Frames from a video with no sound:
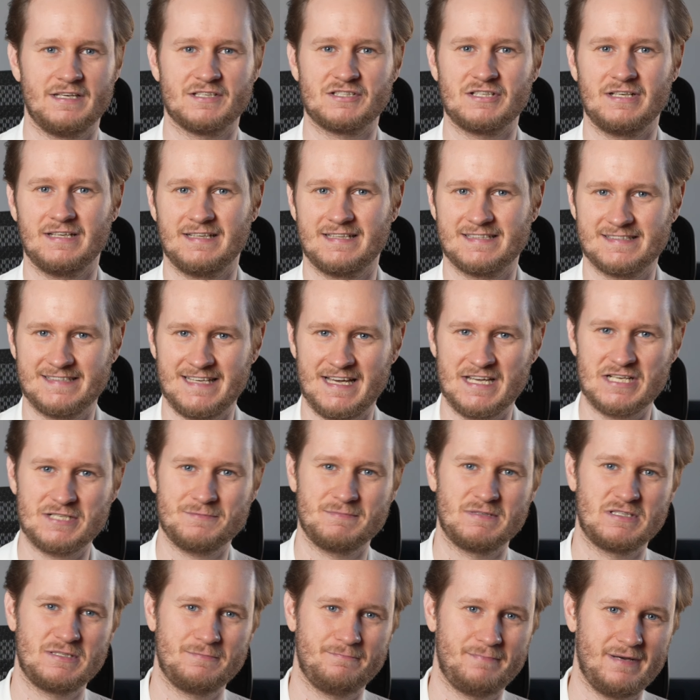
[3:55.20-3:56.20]
Jeżeli chcesz
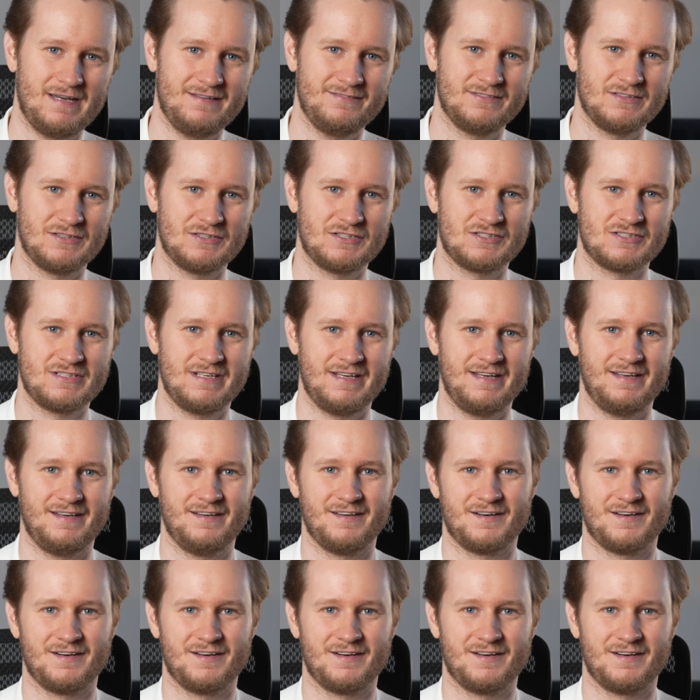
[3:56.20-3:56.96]
mieć pewność, że